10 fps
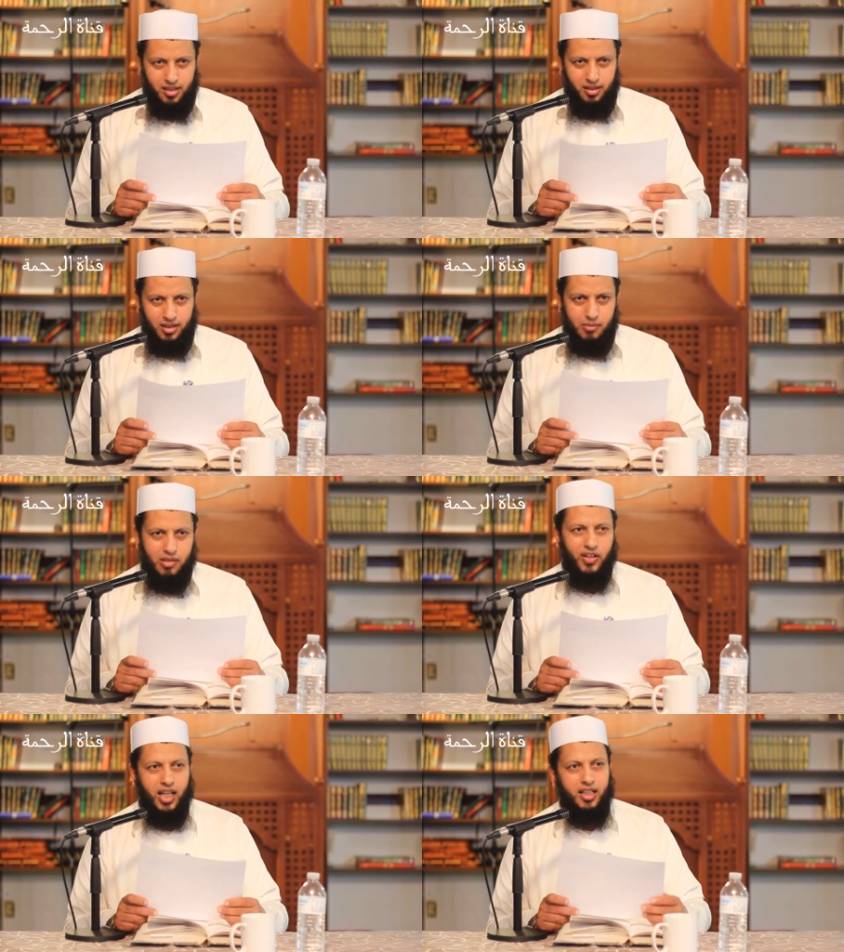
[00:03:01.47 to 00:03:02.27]
هذه
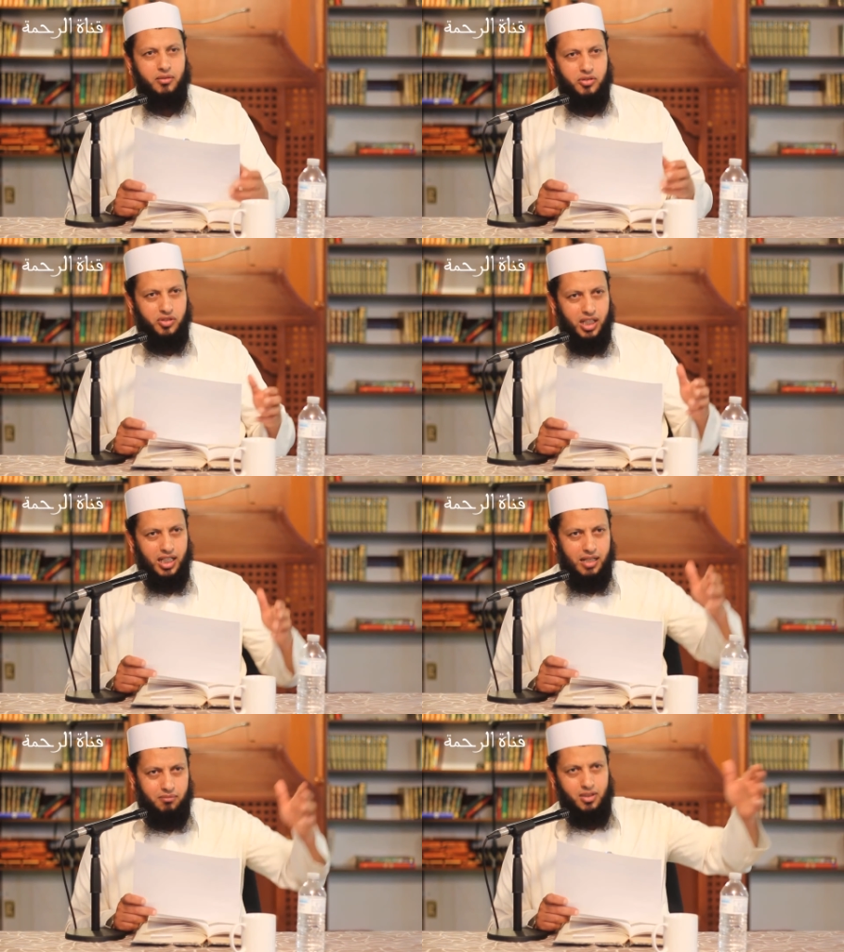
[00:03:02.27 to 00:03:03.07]
كما فعل النبي صلى
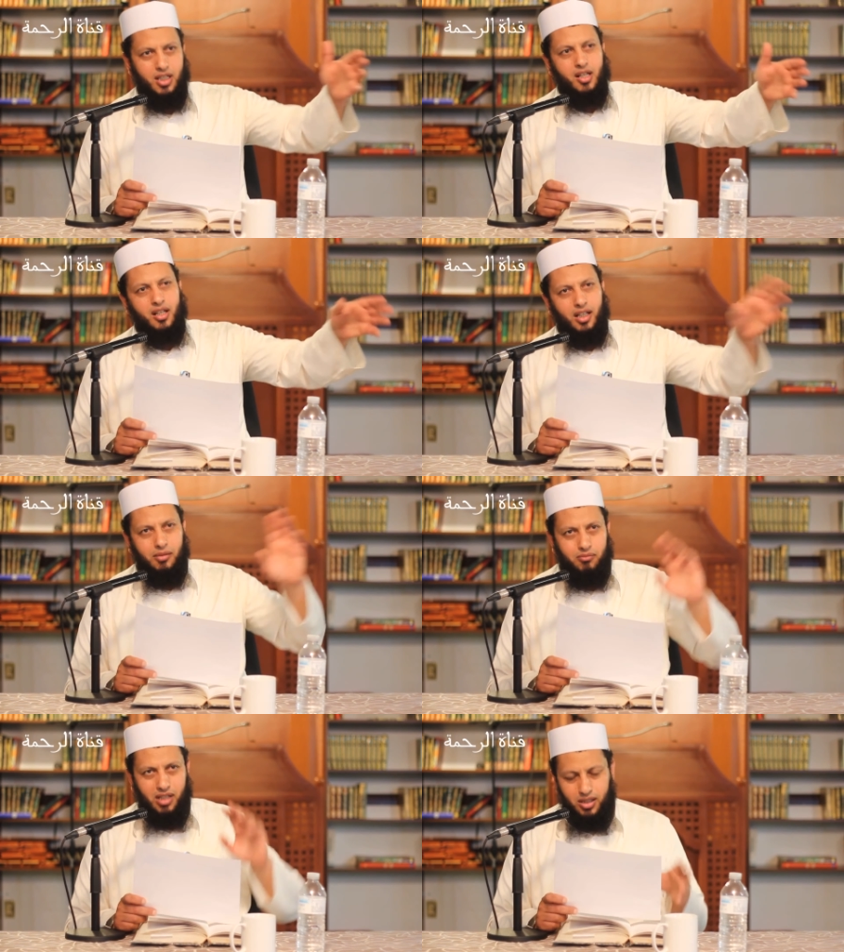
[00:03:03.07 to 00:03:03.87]
الله عليه وسلم
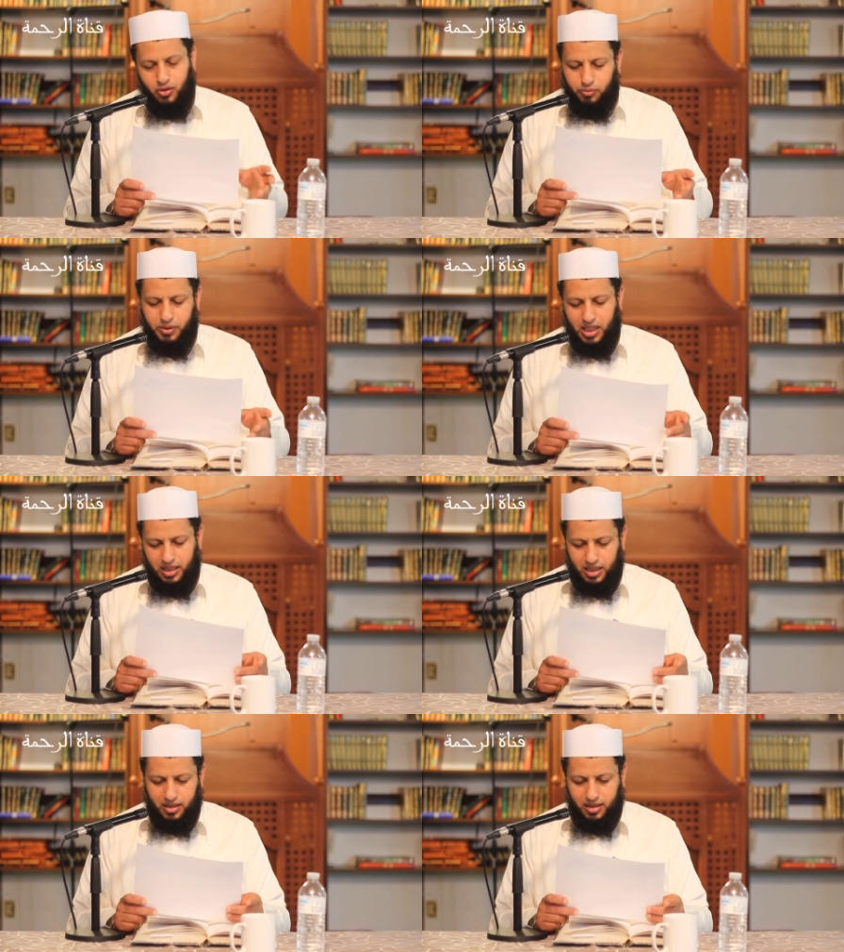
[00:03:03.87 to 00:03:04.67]
لما نبه
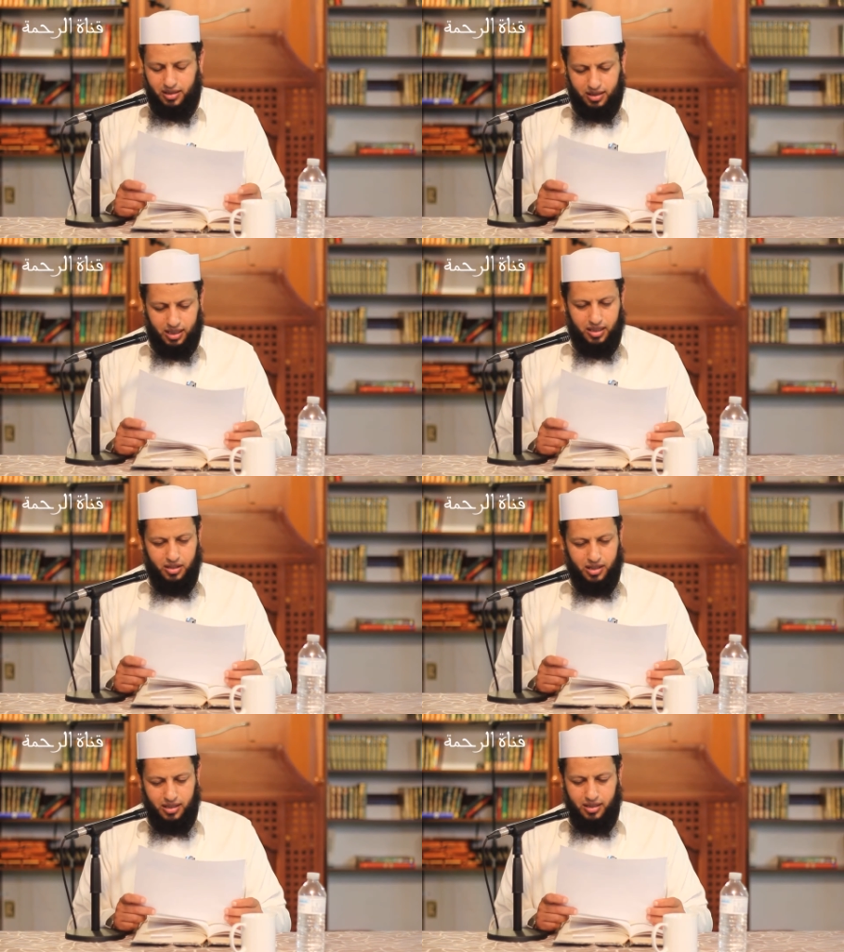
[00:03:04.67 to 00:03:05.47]
على هذا على
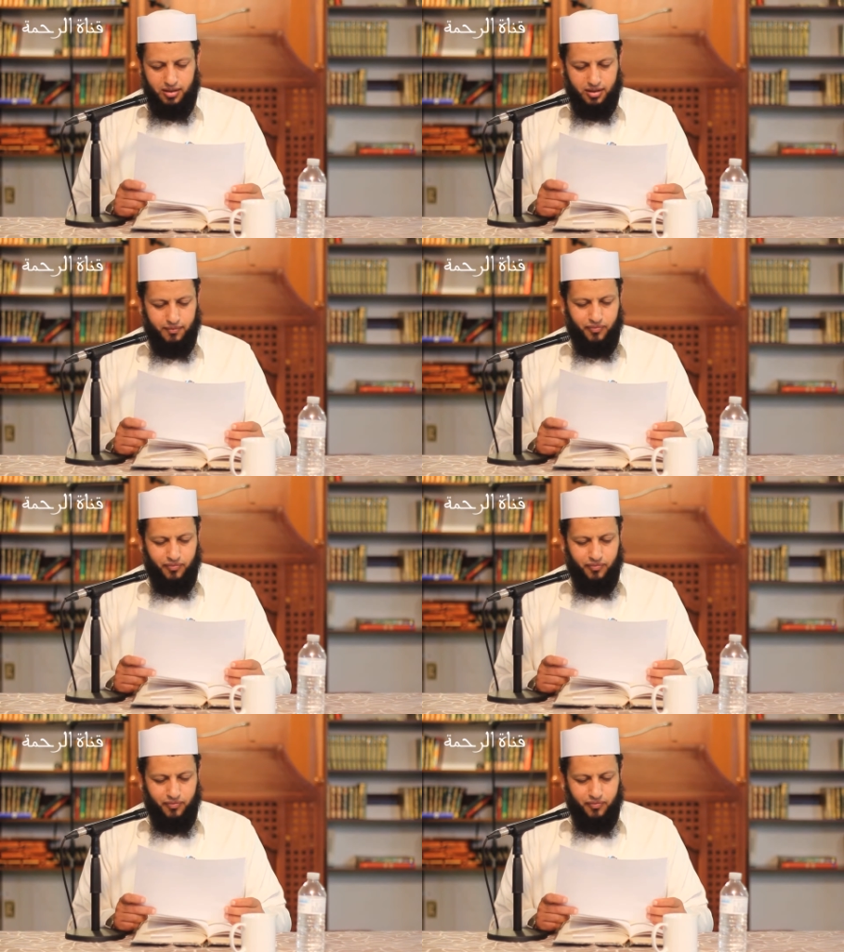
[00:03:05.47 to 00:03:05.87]
على هذا